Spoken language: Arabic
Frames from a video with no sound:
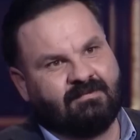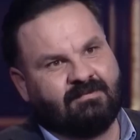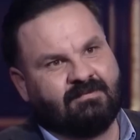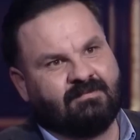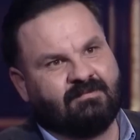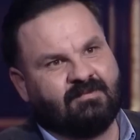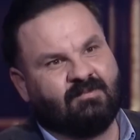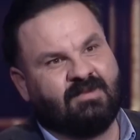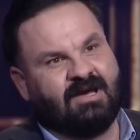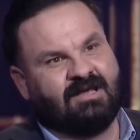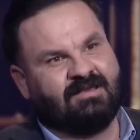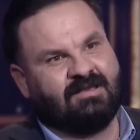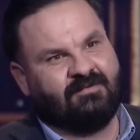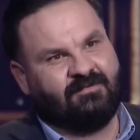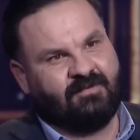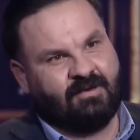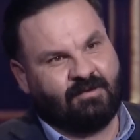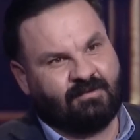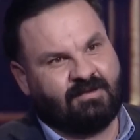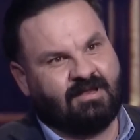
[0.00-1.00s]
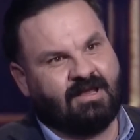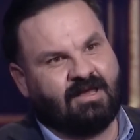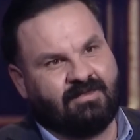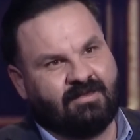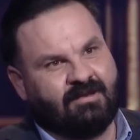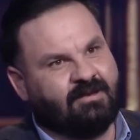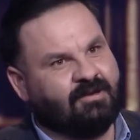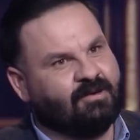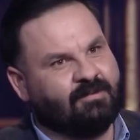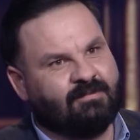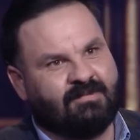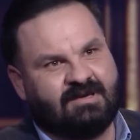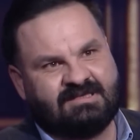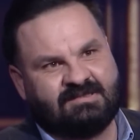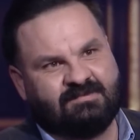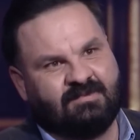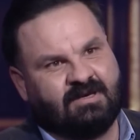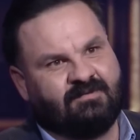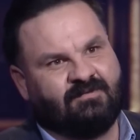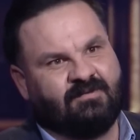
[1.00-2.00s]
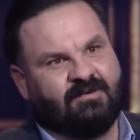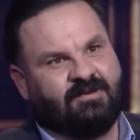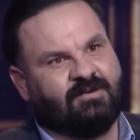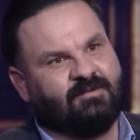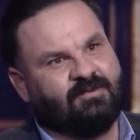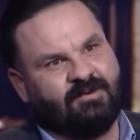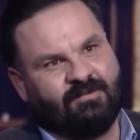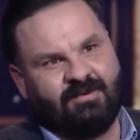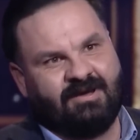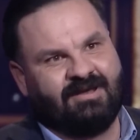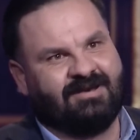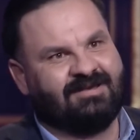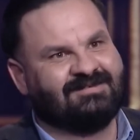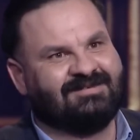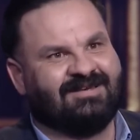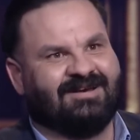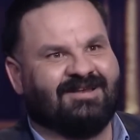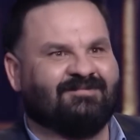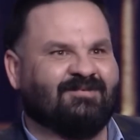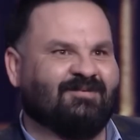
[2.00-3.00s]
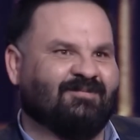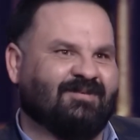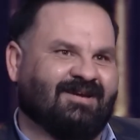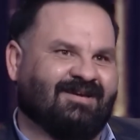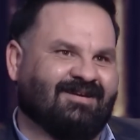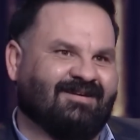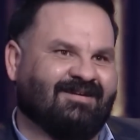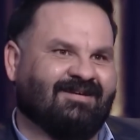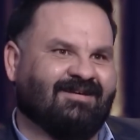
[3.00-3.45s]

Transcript: من آه. بعد 2003 لليوم ما سمعت في اليوم ان البحرين صارت مملكه